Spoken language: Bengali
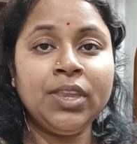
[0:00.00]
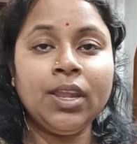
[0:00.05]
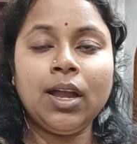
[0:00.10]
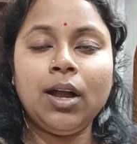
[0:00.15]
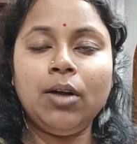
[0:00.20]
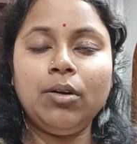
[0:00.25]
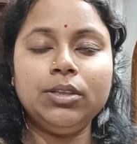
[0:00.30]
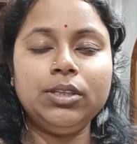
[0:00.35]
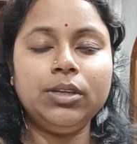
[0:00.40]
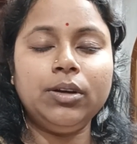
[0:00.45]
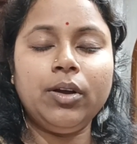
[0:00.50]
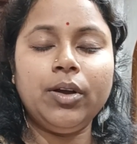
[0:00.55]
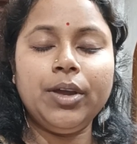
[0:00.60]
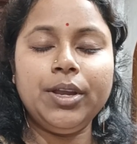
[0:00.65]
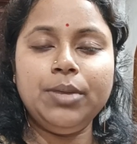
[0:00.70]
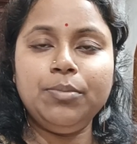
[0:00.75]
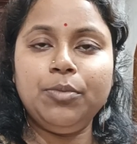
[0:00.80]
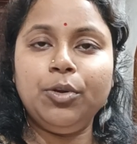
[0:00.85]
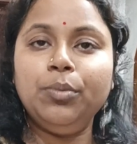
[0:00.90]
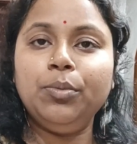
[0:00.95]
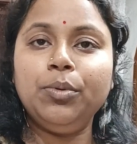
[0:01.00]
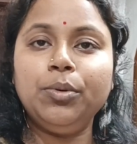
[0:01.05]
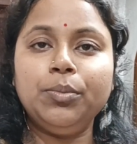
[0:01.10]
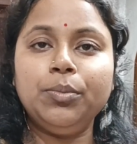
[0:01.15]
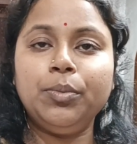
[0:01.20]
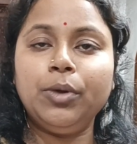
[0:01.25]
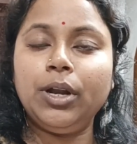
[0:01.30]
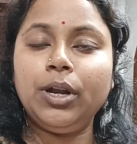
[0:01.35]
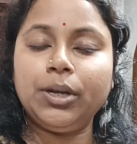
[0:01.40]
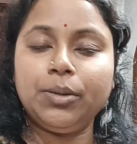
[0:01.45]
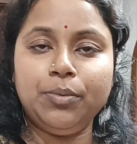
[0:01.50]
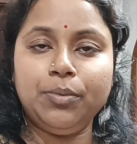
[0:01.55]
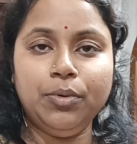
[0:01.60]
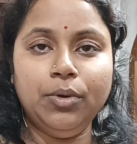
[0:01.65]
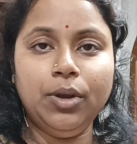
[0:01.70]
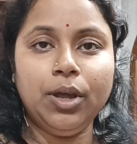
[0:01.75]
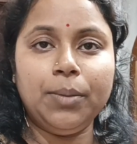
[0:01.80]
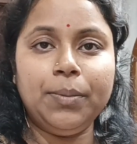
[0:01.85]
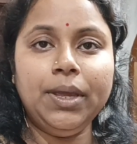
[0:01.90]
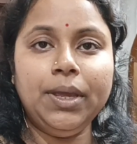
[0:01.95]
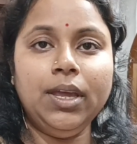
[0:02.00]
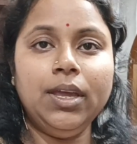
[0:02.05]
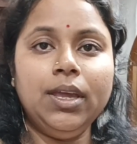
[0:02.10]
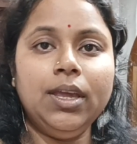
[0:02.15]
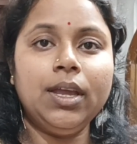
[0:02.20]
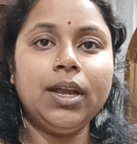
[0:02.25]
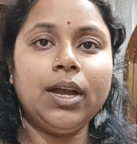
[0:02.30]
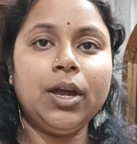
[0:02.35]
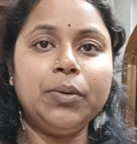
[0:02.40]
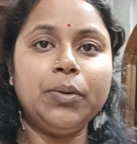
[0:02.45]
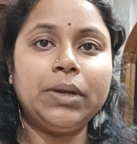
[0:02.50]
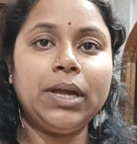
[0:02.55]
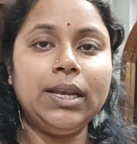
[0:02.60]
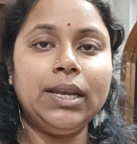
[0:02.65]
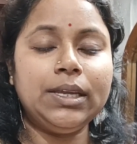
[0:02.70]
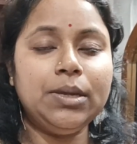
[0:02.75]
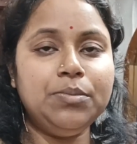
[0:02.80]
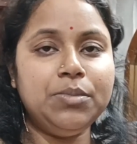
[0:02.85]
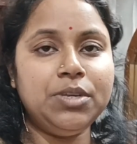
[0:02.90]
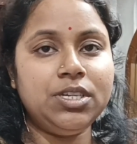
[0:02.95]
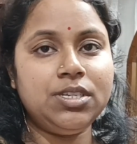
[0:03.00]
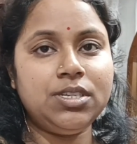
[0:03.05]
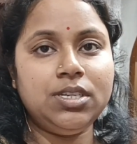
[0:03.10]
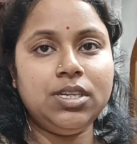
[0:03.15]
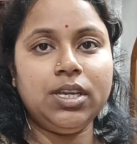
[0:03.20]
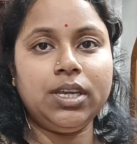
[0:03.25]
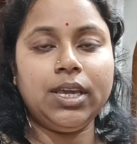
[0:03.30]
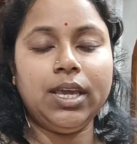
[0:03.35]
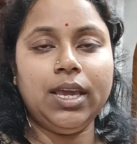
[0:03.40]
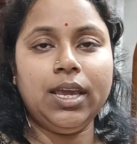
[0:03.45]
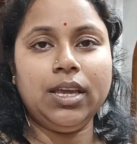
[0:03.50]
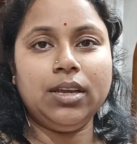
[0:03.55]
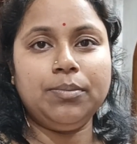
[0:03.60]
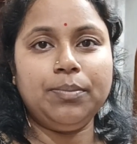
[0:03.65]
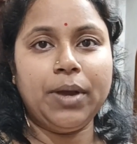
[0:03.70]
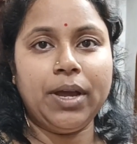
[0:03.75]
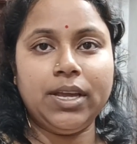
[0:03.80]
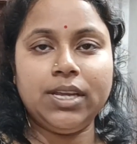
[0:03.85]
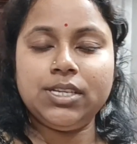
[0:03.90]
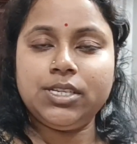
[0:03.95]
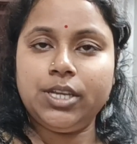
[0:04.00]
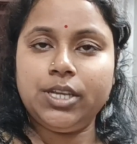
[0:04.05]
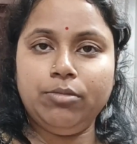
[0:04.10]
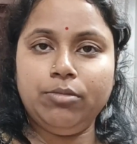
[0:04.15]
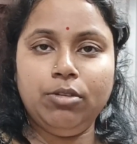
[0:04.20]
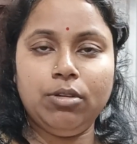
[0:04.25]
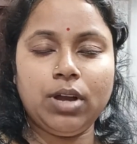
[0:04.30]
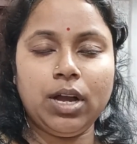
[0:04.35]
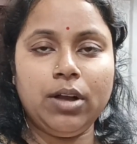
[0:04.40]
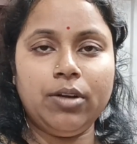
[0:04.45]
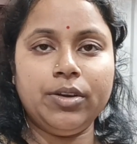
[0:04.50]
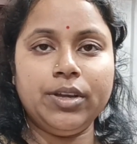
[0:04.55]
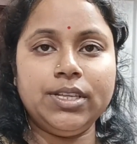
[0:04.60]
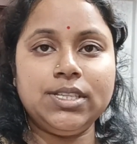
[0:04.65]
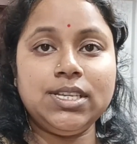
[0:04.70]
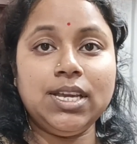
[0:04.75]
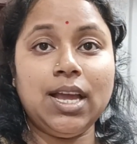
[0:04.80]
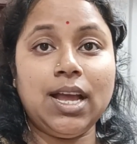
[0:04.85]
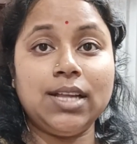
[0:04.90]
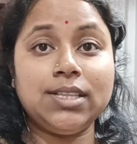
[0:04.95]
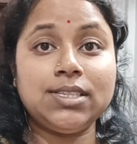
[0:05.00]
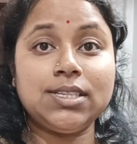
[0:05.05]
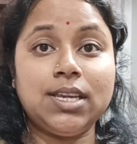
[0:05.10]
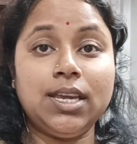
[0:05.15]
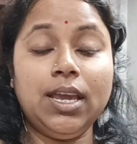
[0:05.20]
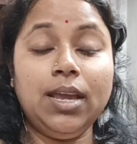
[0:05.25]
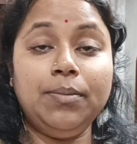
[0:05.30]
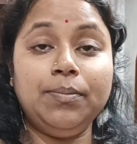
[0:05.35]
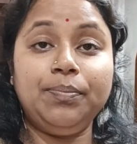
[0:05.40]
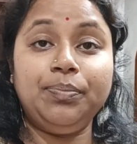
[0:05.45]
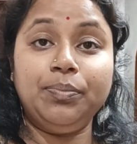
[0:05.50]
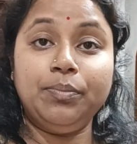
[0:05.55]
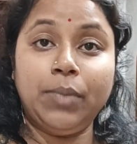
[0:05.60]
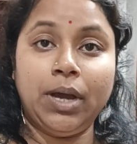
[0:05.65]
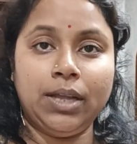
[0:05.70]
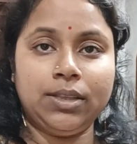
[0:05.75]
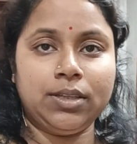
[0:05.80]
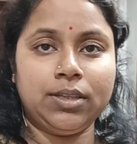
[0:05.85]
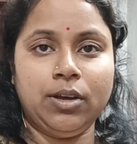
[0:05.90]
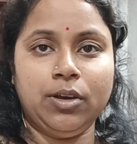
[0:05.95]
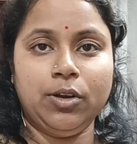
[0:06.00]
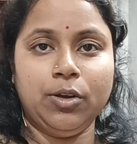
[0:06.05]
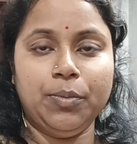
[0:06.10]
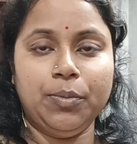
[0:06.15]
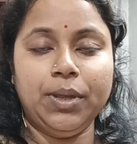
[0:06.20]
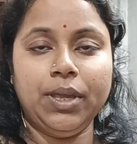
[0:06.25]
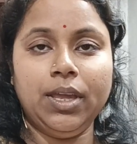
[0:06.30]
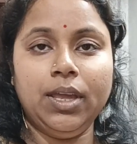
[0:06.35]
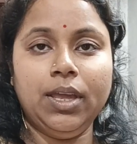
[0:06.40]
খাওয়া দাওয়া হয়নি বলবো বলাটা ভুল হবে কারণ কালকে মিষ্টি কেক পায়েস এগুলো খাওয়া হয়েছে আজকে ভাত খাওয়া হবে